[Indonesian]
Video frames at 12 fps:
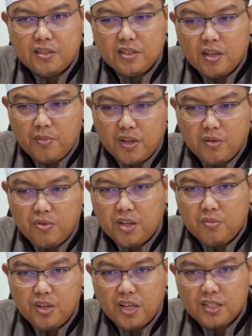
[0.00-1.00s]
tetapi
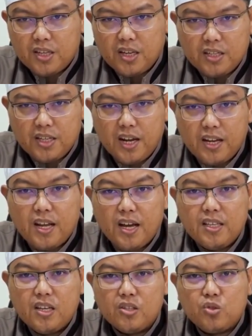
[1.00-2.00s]
kemudian binasa dengan
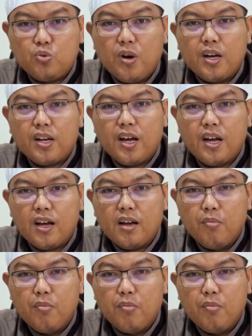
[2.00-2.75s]
hanya suara